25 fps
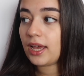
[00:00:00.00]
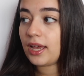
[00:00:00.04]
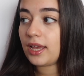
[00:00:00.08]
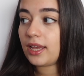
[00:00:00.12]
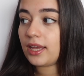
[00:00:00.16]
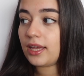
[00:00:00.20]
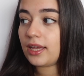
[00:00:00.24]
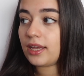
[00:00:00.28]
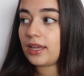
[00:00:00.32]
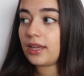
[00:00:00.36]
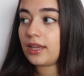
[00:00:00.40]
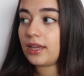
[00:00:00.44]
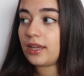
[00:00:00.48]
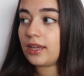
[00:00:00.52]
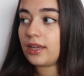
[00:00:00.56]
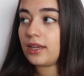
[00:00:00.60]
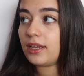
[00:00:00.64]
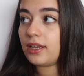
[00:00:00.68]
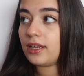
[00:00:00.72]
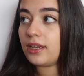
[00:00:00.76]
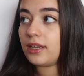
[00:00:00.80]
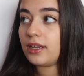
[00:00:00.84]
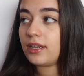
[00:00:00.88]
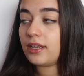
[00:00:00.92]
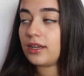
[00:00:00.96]

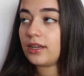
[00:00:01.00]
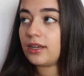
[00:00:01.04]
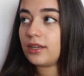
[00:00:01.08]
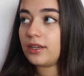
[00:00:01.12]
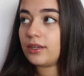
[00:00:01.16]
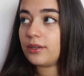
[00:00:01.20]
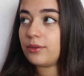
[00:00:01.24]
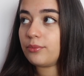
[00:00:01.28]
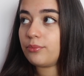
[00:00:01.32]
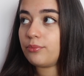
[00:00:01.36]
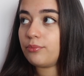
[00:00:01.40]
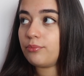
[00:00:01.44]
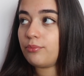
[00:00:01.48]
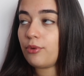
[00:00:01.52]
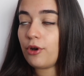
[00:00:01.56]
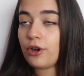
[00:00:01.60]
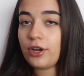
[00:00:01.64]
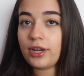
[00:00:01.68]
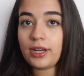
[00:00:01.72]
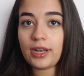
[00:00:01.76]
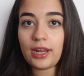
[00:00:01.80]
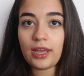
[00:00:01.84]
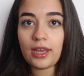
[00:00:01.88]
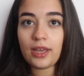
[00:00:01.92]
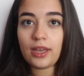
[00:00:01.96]
Ee,
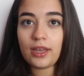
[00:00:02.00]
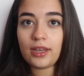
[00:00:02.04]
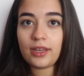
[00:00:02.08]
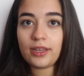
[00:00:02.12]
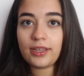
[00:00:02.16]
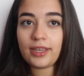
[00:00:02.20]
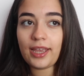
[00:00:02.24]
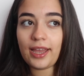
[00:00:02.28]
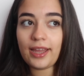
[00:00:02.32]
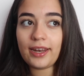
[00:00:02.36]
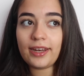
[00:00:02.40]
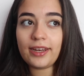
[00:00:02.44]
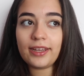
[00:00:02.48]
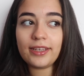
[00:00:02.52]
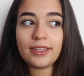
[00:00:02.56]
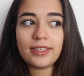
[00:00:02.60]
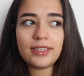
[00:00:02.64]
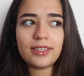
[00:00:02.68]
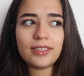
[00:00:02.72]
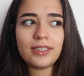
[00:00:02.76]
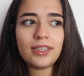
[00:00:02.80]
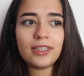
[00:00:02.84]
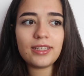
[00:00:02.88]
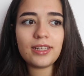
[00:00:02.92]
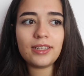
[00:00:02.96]
böyle. Yani
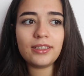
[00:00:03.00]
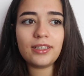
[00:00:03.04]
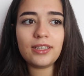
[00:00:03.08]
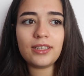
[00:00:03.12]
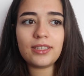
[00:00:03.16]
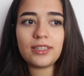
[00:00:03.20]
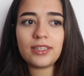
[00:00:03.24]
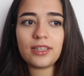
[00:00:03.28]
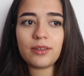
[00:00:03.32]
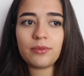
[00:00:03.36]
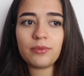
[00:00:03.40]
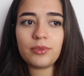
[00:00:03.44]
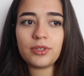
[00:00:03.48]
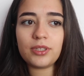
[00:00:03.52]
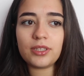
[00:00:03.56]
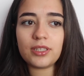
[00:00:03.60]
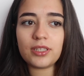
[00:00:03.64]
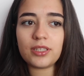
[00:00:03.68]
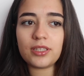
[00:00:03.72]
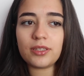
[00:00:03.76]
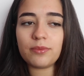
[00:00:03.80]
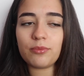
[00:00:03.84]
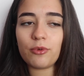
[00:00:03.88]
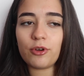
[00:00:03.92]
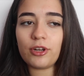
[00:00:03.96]
siz de zaten
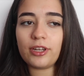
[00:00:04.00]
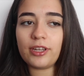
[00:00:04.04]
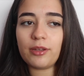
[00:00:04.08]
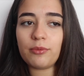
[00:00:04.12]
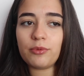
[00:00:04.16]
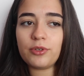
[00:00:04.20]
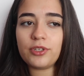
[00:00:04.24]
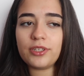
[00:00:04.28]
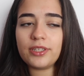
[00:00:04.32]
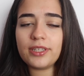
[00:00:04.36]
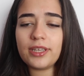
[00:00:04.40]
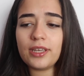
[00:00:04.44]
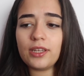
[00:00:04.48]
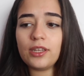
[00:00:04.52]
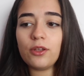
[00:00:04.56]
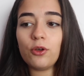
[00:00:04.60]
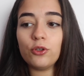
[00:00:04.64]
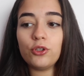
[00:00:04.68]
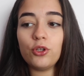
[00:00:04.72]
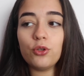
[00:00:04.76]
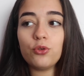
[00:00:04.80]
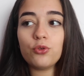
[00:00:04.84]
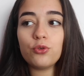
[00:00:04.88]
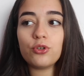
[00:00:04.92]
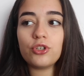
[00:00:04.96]
istemiştiniz böyle demiştiniz ki hadi
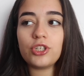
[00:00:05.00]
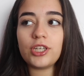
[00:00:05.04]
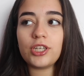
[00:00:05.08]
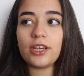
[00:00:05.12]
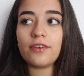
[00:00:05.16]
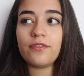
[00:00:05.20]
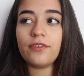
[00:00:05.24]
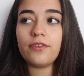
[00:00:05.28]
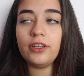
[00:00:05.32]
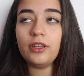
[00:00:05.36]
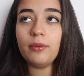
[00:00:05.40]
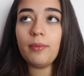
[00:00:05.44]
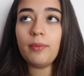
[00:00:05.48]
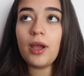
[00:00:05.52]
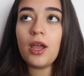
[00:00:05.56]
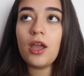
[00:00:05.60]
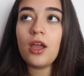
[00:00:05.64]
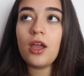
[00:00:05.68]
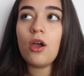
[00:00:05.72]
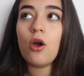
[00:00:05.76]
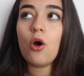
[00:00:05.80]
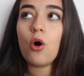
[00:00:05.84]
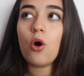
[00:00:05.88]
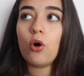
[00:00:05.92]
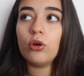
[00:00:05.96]
oda turu çek falan ama
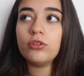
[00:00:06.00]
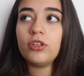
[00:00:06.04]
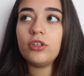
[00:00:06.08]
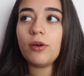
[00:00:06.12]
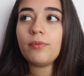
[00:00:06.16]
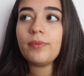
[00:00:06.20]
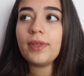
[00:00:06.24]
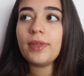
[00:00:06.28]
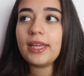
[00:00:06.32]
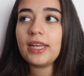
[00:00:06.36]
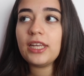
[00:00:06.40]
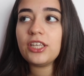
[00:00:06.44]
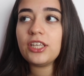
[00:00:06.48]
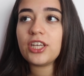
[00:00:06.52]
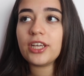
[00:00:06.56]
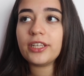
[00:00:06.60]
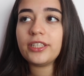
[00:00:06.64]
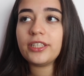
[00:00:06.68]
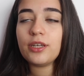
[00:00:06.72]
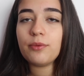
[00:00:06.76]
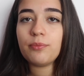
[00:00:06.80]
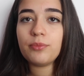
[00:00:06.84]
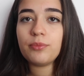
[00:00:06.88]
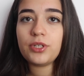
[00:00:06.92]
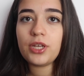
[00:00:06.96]
odamda yani
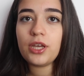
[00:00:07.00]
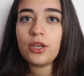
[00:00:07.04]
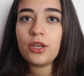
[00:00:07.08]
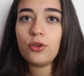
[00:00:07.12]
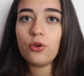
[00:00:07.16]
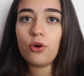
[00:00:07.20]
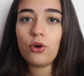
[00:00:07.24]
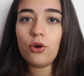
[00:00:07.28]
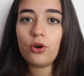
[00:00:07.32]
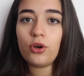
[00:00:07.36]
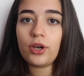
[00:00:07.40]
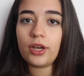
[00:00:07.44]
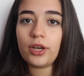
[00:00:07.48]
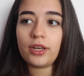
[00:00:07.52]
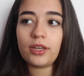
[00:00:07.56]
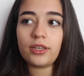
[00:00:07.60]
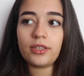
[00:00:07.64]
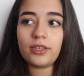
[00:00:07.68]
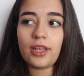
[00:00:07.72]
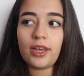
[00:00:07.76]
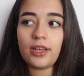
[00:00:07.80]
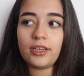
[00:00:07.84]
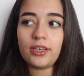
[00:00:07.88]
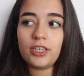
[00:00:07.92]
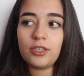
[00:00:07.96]
çekecek bir şey yok
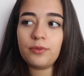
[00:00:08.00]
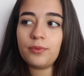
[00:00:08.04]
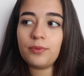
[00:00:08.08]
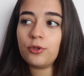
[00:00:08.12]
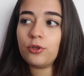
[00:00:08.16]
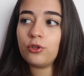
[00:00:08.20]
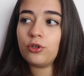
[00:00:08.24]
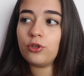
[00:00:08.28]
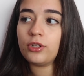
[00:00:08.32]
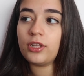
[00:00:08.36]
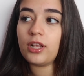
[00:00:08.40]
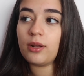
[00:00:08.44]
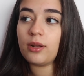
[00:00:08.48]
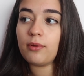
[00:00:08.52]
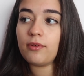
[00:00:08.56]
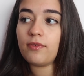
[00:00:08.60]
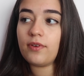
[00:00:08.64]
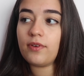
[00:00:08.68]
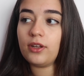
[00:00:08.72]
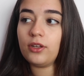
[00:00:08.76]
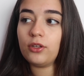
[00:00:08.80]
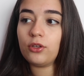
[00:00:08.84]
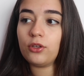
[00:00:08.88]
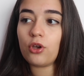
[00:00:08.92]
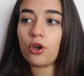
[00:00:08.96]
hani ders çalışma günlüklerimde
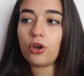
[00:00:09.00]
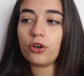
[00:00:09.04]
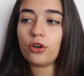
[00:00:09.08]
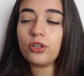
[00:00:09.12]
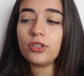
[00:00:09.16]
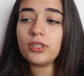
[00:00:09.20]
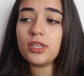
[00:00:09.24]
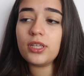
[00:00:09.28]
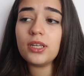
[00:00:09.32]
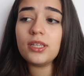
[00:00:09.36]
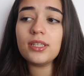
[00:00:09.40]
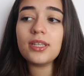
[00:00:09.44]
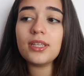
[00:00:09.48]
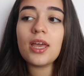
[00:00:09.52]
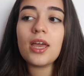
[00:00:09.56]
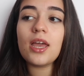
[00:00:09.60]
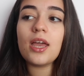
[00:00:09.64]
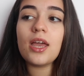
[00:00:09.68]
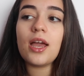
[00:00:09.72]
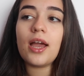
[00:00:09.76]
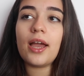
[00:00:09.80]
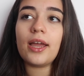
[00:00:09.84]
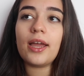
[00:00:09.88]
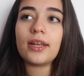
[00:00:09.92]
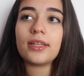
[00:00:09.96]
falan da gördüyseniz
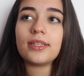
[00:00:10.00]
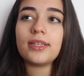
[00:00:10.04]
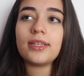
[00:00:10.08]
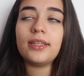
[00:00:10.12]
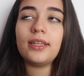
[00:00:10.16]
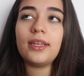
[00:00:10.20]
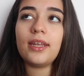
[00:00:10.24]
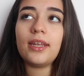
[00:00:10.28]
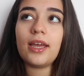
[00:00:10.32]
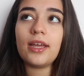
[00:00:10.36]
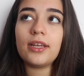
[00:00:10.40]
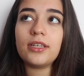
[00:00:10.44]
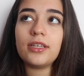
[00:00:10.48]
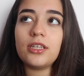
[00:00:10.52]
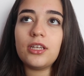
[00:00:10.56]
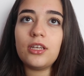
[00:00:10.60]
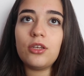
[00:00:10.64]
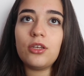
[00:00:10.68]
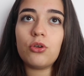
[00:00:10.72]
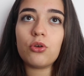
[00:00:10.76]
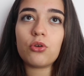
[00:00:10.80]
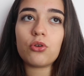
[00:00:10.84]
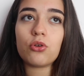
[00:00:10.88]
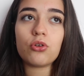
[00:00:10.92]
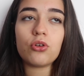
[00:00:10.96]
hani zaten her
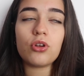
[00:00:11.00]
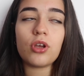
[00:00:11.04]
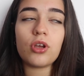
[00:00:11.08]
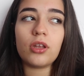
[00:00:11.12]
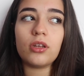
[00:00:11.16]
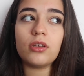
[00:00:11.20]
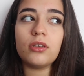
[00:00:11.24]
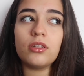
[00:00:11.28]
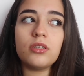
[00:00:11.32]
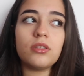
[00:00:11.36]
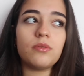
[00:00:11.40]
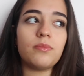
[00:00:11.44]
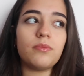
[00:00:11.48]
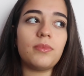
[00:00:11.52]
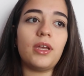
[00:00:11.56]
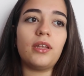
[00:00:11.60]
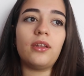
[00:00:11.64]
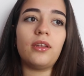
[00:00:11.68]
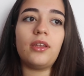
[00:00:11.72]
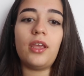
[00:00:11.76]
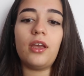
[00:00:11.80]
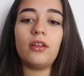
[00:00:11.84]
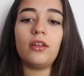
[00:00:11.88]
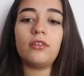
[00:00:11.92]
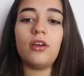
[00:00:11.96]
şey görünüyor anladınız mı
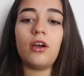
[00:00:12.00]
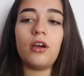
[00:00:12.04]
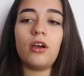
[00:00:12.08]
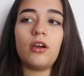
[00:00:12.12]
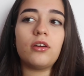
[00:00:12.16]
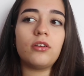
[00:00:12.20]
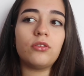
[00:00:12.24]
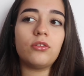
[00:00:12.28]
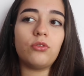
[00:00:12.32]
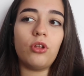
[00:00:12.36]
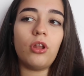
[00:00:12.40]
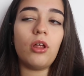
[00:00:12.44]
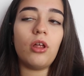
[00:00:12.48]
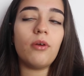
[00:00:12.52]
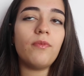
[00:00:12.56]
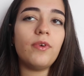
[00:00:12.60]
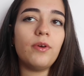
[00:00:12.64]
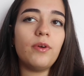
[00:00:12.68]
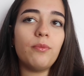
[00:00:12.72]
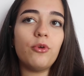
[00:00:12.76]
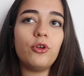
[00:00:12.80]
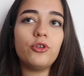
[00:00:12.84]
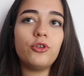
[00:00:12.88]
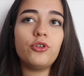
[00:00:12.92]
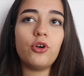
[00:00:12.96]
yani yatak, dolap
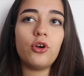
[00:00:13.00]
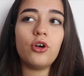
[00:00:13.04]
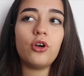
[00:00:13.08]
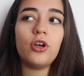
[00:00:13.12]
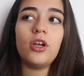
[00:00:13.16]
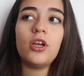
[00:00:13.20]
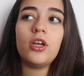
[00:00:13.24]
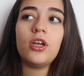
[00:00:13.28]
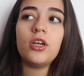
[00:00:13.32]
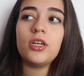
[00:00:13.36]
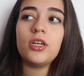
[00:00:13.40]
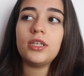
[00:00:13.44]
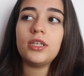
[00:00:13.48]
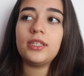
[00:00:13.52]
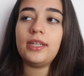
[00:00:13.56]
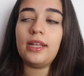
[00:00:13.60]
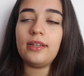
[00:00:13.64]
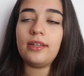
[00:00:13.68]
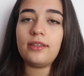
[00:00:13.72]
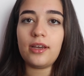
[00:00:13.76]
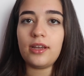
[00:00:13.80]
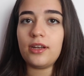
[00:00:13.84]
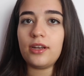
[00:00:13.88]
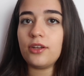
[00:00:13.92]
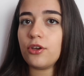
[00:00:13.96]
falan böyle çok
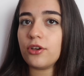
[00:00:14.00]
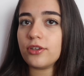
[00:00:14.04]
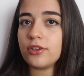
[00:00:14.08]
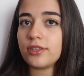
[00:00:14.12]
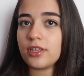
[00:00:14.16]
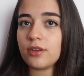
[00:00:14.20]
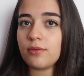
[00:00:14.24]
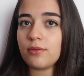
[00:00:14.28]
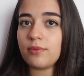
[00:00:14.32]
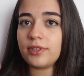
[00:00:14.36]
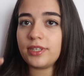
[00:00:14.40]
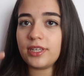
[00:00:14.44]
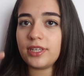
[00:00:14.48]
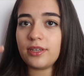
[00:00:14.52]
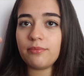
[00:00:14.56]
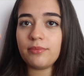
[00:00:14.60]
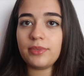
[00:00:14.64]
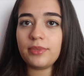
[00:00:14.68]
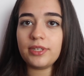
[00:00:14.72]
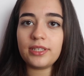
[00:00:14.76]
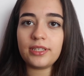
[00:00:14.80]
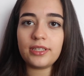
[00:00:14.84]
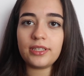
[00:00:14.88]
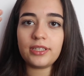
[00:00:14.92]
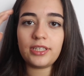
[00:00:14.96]
detaylı gösterebileceğim
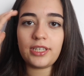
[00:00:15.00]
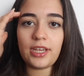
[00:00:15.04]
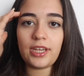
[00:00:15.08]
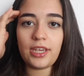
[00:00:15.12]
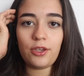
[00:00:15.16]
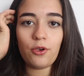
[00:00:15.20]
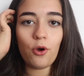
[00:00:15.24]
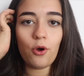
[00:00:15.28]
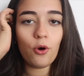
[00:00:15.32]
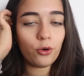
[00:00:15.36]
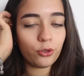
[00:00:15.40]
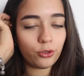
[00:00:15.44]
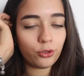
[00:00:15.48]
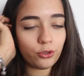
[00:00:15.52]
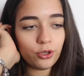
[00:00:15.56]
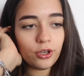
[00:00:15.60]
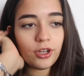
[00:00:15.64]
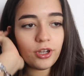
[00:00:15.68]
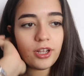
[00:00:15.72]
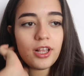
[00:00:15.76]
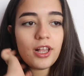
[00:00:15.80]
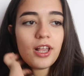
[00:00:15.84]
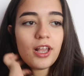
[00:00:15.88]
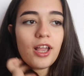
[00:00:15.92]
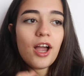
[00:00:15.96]
bir şey
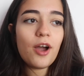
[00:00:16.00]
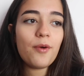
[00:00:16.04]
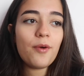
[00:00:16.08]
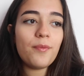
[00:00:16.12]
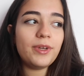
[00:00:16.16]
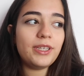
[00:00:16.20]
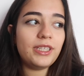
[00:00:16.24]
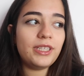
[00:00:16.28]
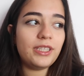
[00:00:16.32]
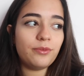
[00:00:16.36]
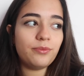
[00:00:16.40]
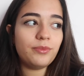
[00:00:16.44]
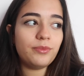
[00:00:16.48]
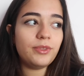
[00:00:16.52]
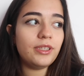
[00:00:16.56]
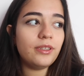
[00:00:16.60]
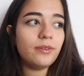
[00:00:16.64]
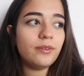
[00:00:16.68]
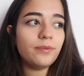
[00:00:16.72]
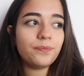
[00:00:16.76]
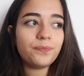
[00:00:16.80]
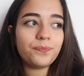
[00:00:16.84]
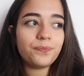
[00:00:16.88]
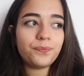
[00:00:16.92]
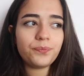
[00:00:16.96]
yoktu. Ama
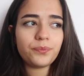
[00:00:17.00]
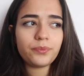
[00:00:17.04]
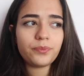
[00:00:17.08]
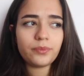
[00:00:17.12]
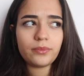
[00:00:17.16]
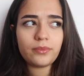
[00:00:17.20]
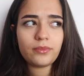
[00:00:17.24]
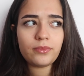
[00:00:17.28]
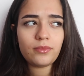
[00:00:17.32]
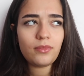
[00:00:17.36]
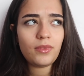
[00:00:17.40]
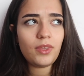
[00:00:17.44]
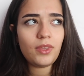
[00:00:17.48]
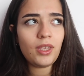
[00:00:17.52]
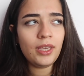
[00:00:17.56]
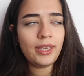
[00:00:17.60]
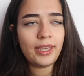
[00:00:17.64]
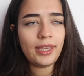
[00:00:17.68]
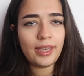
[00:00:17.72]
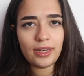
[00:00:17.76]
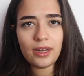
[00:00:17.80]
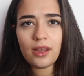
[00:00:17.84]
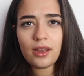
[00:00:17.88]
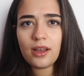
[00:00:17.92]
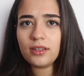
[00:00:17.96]
şimdi
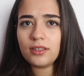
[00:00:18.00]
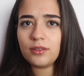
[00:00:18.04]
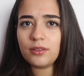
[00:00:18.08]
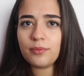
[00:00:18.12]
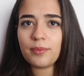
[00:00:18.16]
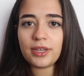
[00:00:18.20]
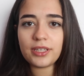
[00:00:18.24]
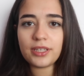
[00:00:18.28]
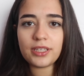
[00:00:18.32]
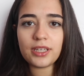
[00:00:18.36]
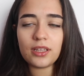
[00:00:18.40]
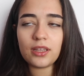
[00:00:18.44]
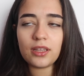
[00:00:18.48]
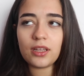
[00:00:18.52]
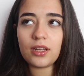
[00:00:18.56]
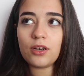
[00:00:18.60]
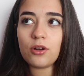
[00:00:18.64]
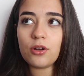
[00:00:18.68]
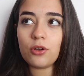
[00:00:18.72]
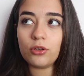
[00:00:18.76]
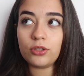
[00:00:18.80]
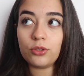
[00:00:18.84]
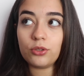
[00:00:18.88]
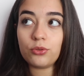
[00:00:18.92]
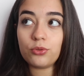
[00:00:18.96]
yeni aldığım
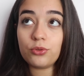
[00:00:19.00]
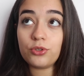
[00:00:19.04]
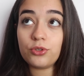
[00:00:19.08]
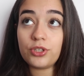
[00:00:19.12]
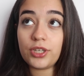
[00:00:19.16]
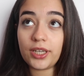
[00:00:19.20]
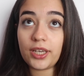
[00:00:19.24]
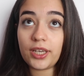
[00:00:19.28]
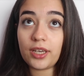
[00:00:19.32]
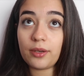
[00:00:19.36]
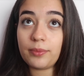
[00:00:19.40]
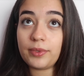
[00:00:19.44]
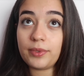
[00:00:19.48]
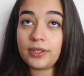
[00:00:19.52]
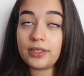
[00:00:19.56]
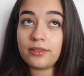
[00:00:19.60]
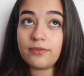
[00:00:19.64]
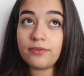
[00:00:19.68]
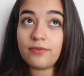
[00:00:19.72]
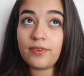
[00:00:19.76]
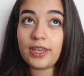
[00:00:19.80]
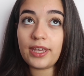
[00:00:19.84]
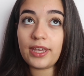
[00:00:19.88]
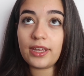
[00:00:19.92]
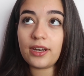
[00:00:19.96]
eşyalarla oda tur
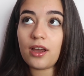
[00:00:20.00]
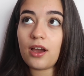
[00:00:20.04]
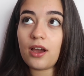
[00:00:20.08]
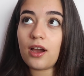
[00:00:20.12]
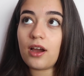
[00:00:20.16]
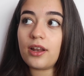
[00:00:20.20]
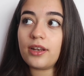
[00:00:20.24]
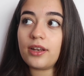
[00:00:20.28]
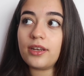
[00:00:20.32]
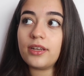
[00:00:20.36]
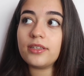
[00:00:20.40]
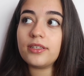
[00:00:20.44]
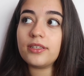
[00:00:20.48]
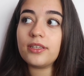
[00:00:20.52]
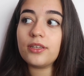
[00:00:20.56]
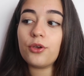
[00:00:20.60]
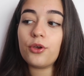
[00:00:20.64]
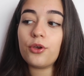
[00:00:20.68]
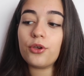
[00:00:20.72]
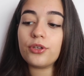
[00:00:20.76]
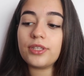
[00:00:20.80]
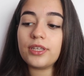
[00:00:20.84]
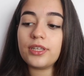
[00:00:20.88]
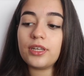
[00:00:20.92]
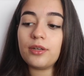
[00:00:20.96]
çekebilirim ve yeni halinde size
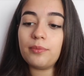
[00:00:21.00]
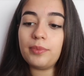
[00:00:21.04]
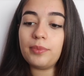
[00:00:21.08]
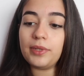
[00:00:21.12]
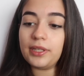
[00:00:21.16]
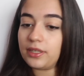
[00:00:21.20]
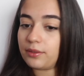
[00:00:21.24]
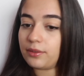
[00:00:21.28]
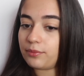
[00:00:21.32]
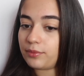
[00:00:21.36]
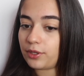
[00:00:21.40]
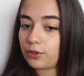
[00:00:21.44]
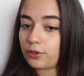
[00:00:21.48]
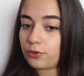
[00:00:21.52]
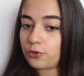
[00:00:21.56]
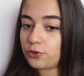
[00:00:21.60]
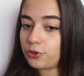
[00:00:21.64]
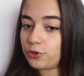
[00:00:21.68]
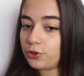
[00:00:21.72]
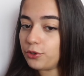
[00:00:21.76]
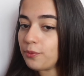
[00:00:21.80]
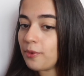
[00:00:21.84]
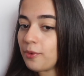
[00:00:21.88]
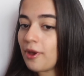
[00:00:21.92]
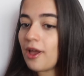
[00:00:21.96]
gösterebilirim diye
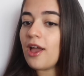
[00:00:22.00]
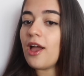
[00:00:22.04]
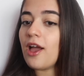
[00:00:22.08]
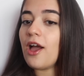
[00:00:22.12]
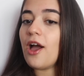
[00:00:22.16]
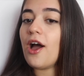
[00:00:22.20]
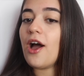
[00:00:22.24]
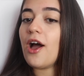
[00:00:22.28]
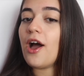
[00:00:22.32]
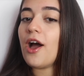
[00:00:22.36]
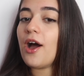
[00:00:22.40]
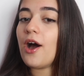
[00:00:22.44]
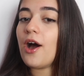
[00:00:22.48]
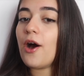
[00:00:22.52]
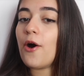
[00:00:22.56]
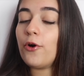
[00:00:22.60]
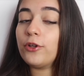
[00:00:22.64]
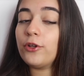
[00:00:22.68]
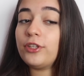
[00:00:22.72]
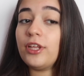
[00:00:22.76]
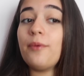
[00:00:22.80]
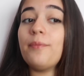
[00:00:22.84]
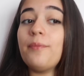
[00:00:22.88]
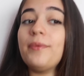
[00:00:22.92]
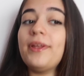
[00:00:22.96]
düşündüm.
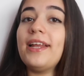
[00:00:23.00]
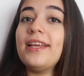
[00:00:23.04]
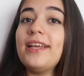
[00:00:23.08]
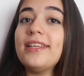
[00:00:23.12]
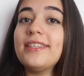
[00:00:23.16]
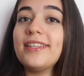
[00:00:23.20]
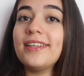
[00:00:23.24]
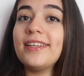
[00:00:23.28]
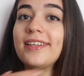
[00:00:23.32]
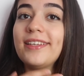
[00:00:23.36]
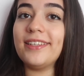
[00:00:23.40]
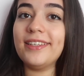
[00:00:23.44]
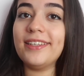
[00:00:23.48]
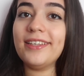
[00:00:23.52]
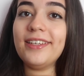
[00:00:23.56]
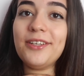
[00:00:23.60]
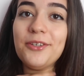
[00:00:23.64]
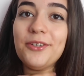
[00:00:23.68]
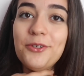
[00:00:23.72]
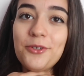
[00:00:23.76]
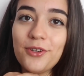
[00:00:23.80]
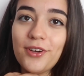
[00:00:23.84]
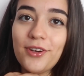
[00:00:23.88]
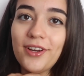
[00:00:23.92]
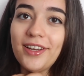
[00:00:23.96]
Odam biraz dağınık
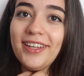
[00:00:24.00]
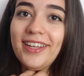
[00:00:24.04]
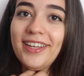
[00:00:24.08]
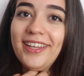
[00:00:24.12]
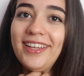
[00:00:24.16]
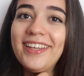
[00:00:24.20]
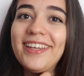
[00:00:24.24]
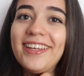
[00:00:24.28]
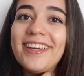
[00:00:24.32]
şu an.